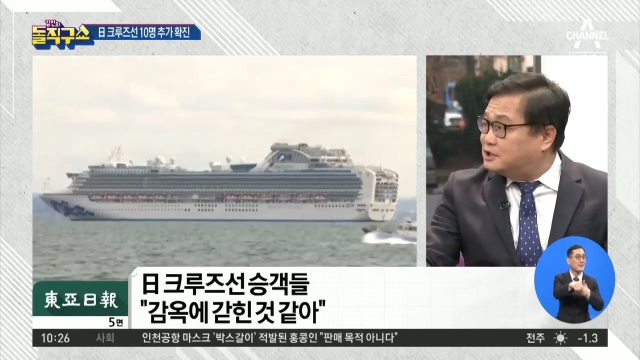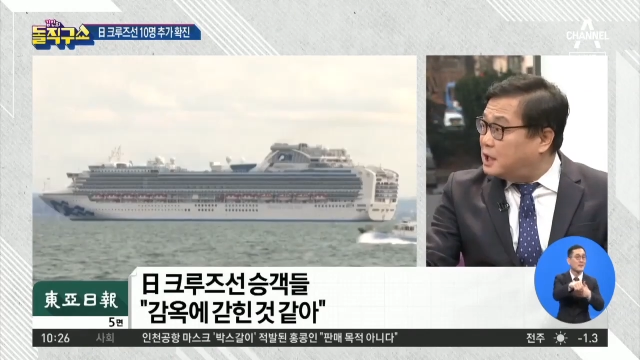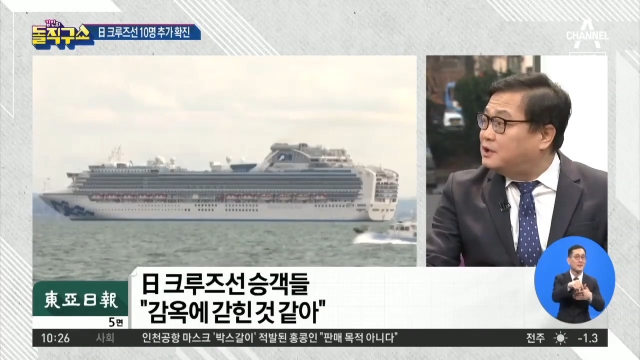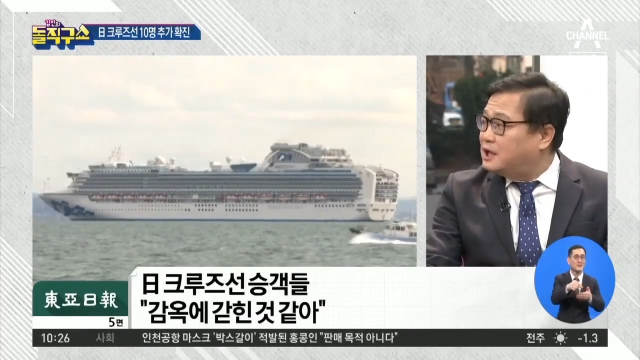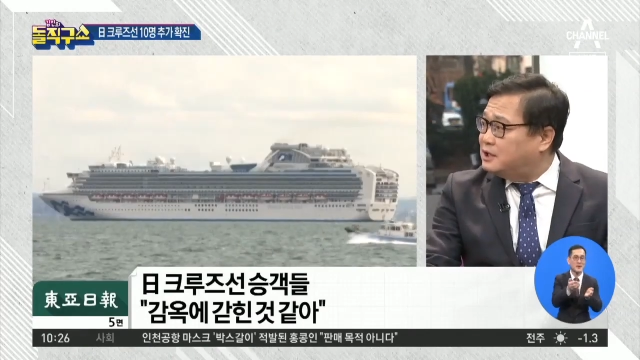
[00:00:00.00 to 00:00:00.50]

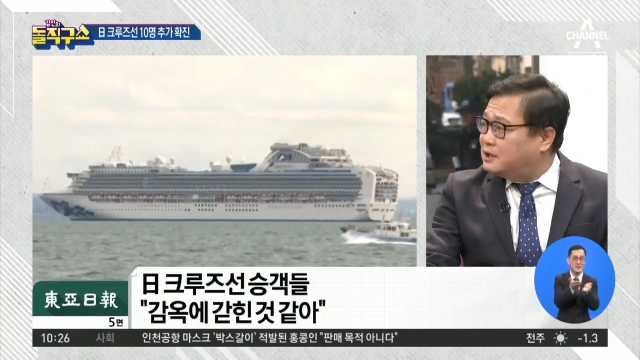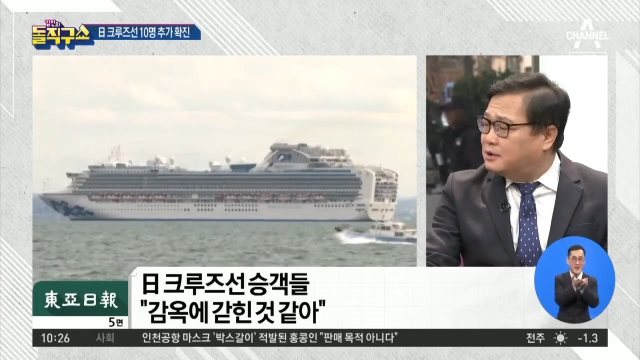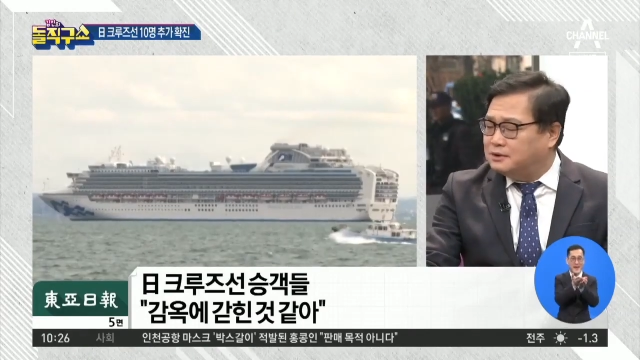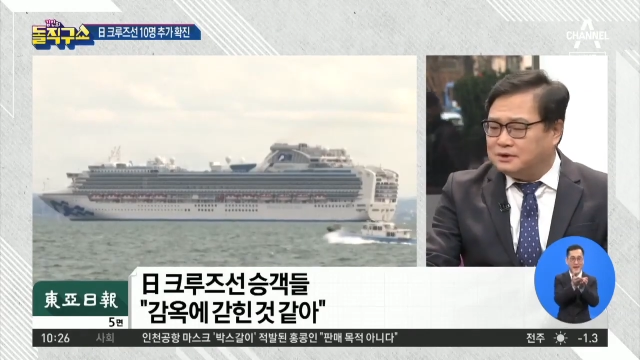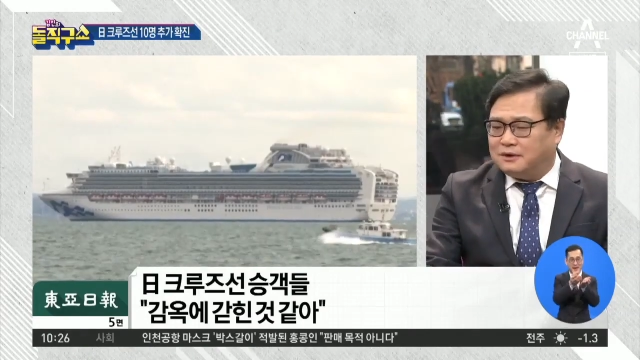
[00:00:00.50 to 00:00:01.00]
싼 데는
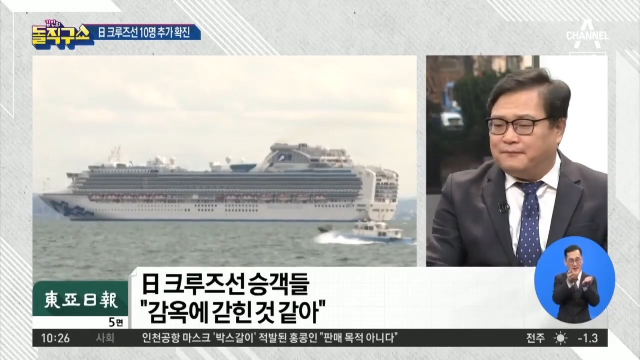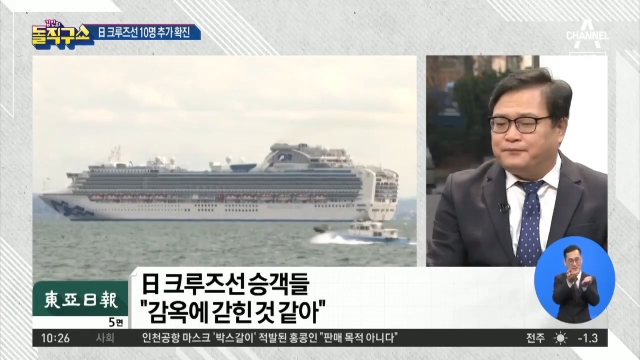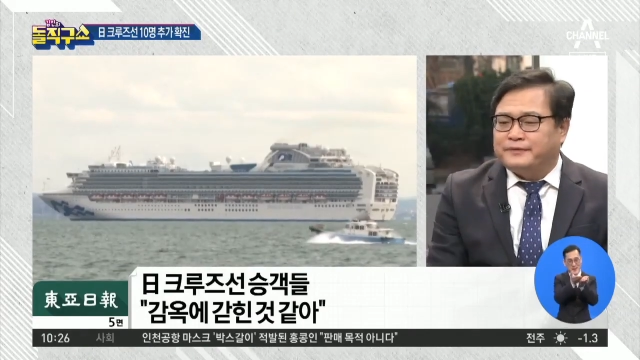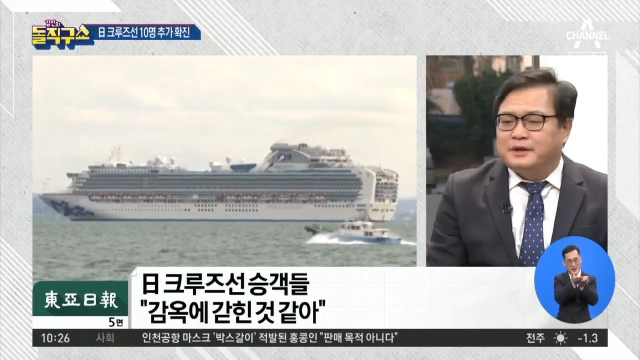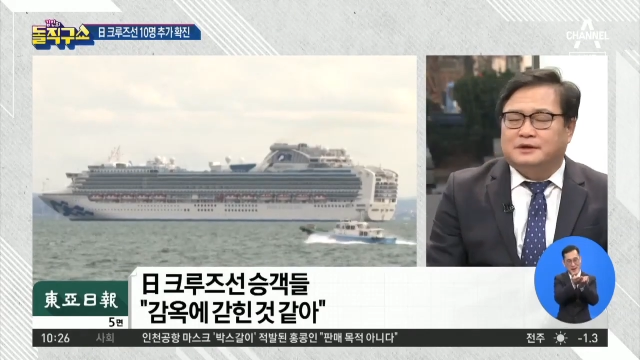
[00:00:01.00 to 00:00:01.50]
있거든요.
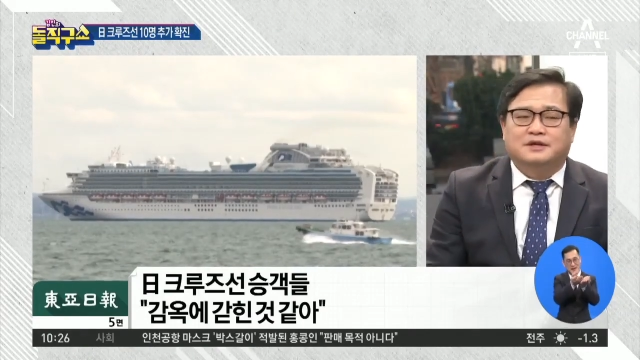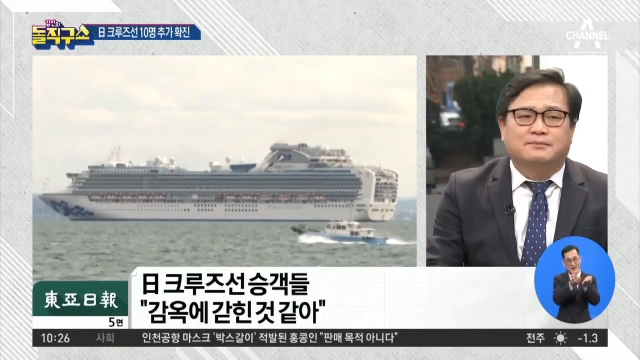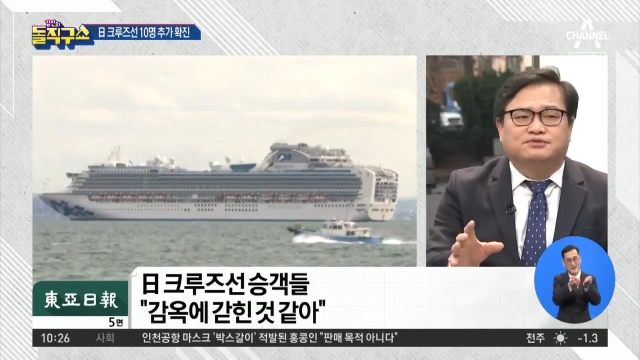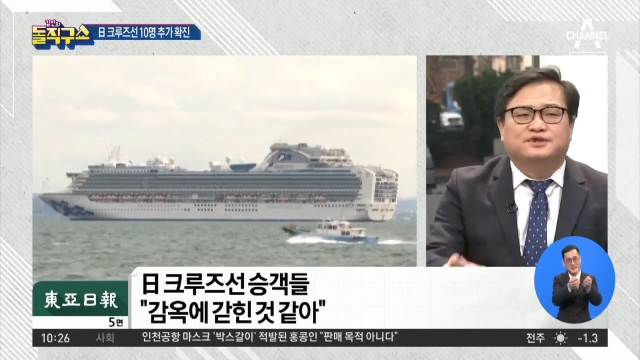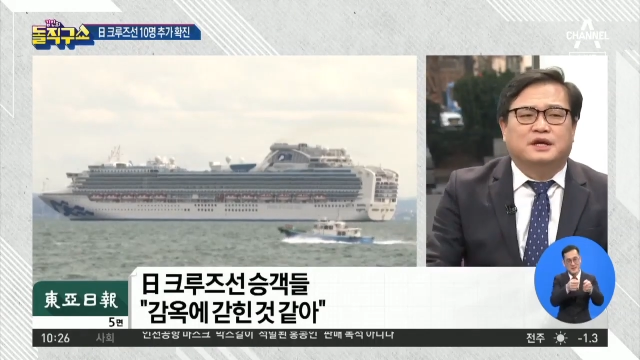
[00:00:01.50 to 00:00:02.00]
근데
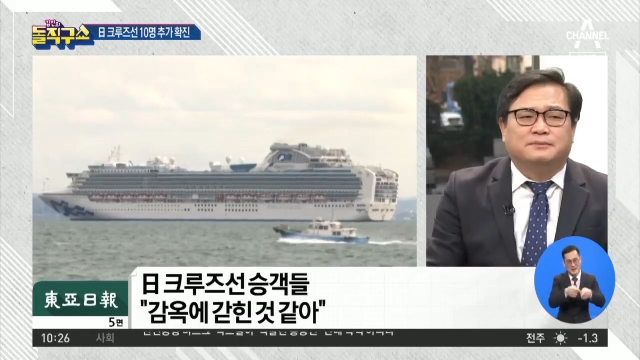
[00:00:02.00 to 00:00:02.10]
문제는